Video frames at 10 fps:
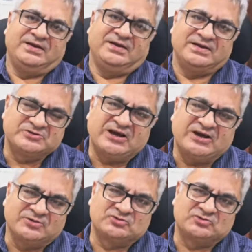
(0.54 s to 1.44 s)
नमस्कार
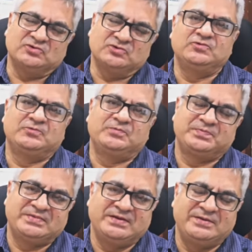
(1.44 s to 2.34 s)
दोस्तों
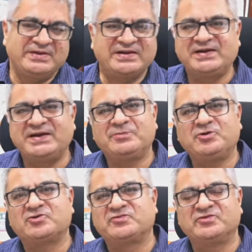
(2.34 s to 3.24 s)
मेरा नाम
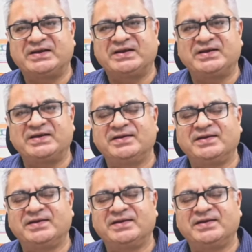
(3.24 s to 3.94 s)
डॉक्टर विनोद रैना है